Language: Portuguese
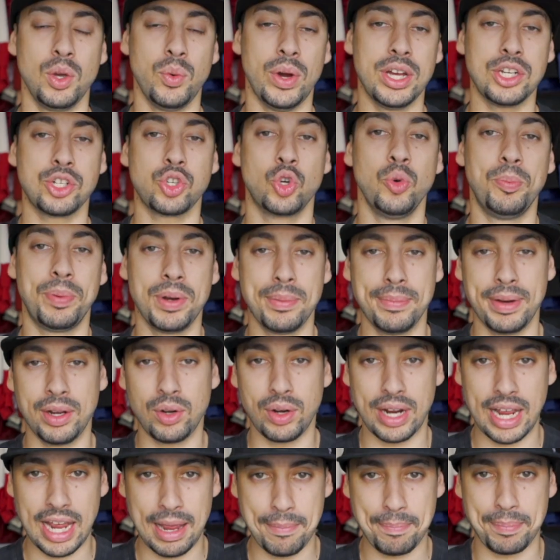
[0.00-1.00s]
Eu acho que o primeiro
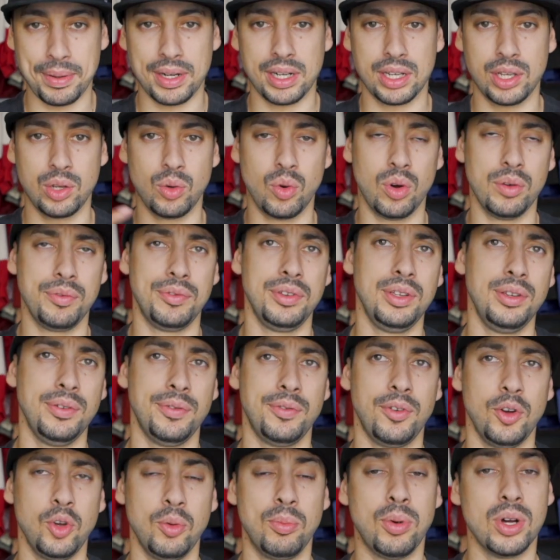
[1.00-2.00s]
primeiro rapper que eu ouvi
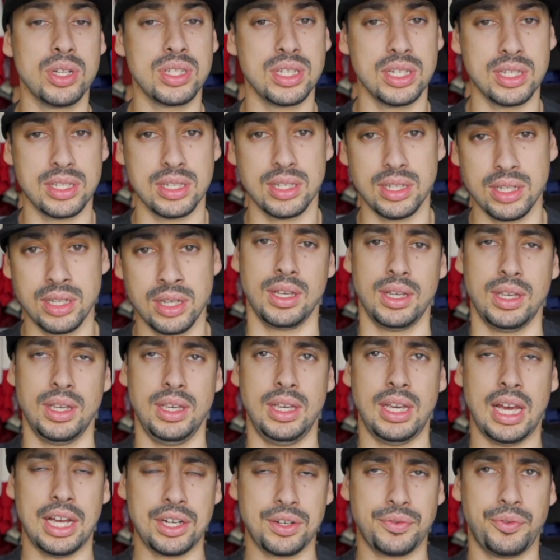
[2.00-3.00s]
foi o Boss AC.
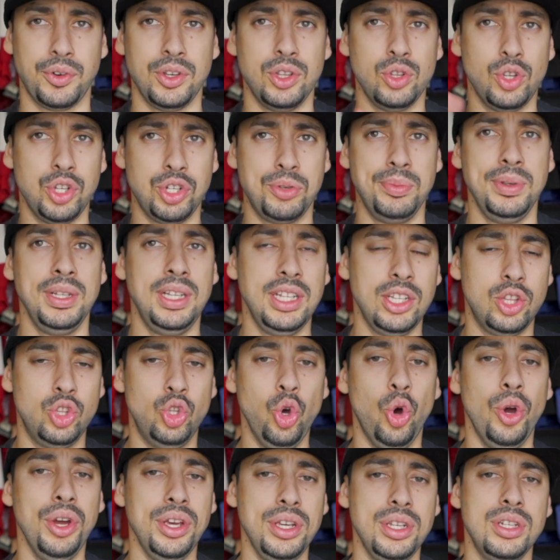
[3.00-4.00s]
E acho que foi em
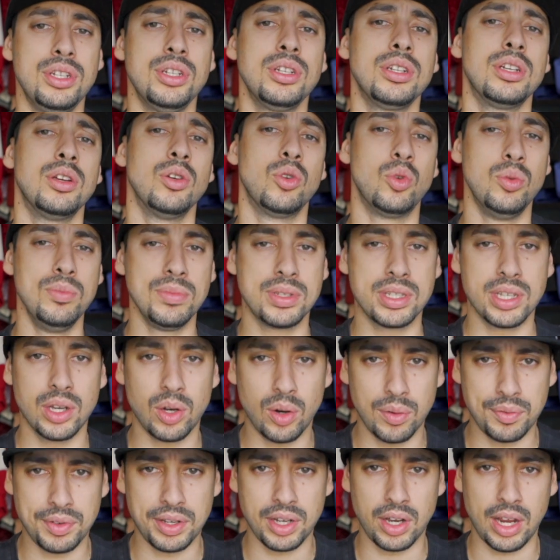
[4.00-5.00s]
2002 que eu comecei
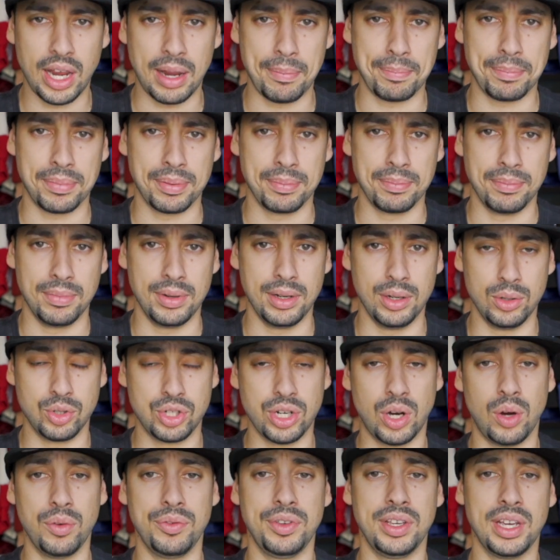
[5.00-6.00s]
a ouvir rap. Eu
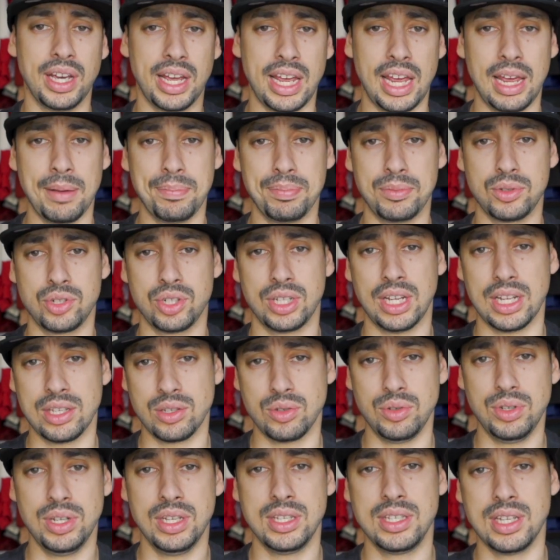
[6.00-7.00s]
já ouvia rap dos
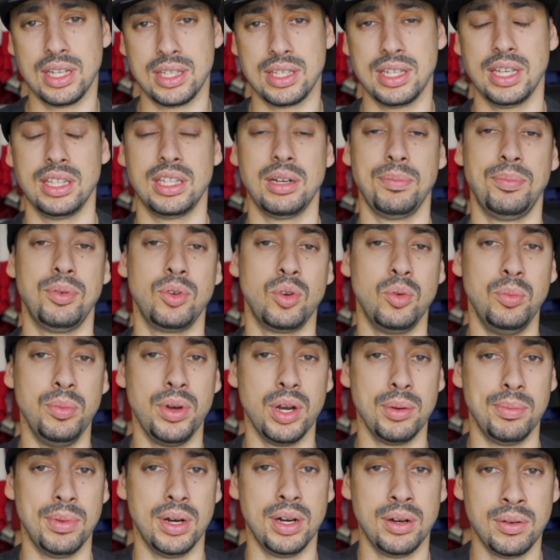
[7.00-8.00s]
Estados Unidos, etc, porque o
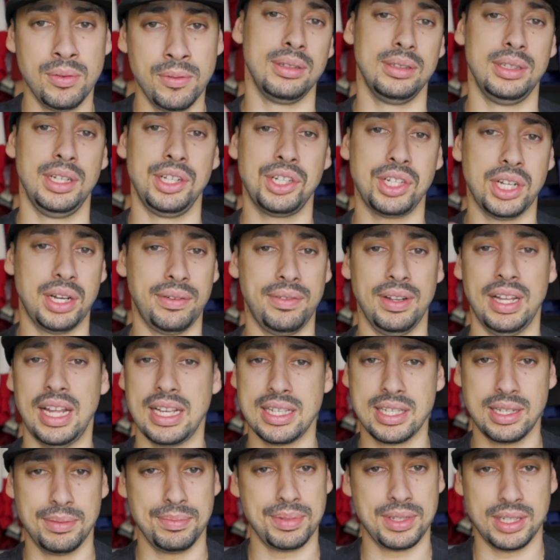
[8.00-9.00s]
meu irmão deixava
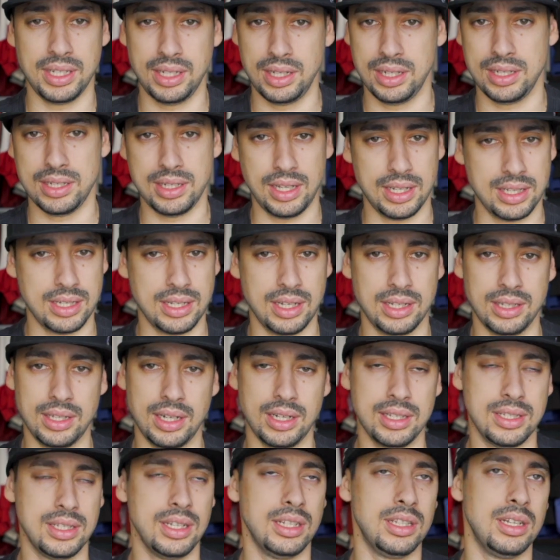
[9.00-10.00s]
lá sempre cenas e etc,
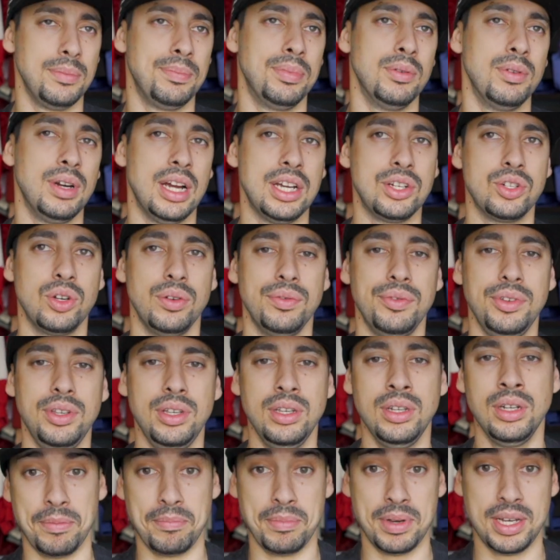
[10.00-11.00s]
etc, para um gajo
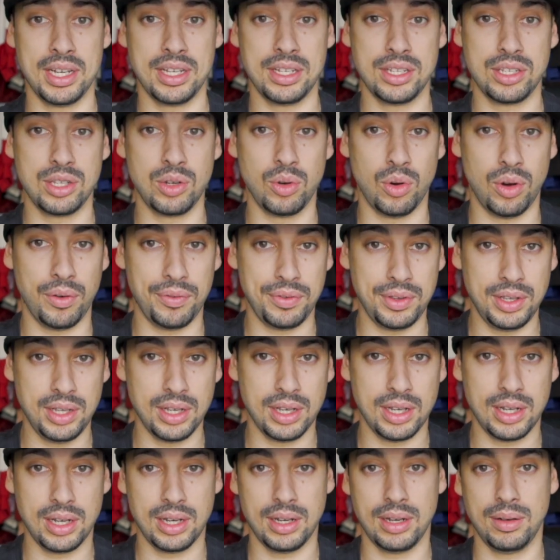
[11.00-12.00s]
ouvir, mas eu
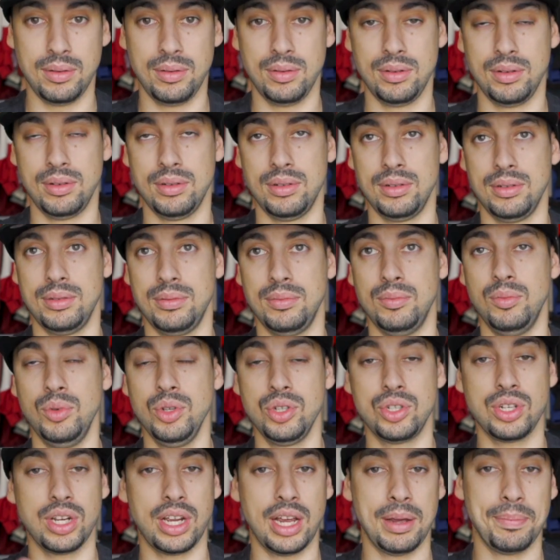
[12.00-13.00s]
ouvia uh,
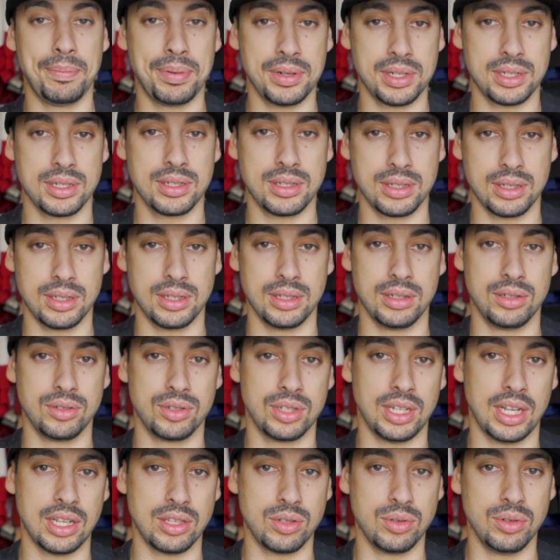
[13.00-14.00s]
muitos rappers uh, nos
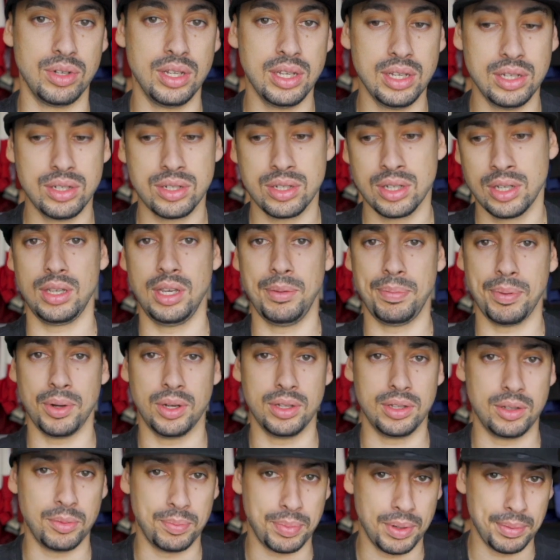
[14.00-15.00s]
Estados Unidos e
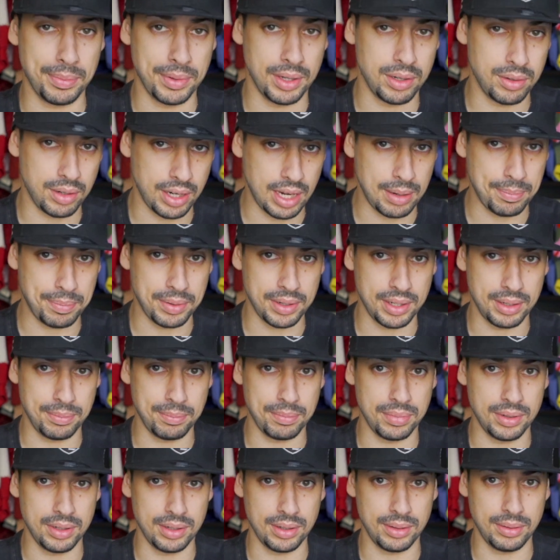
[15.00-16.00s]
pronto, e o primeiro rapper
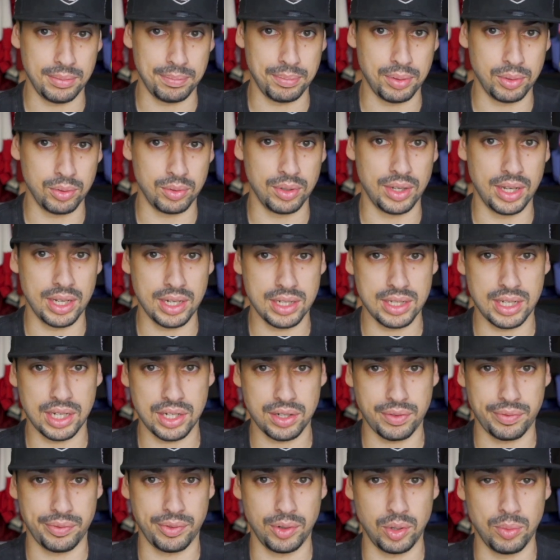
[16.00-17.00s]
em, em português
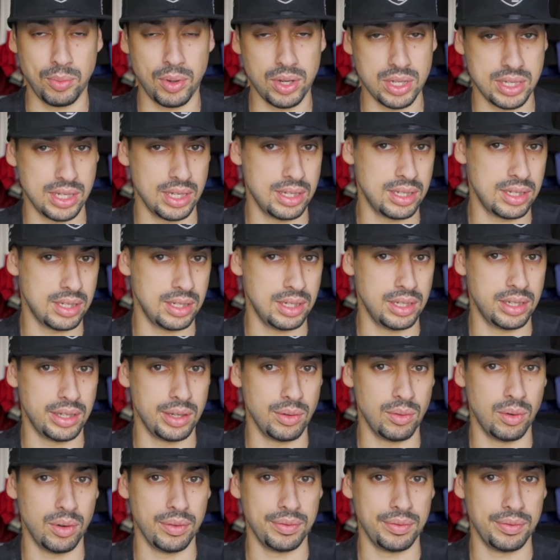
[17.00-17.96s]
acho que foi o Boss AC que eu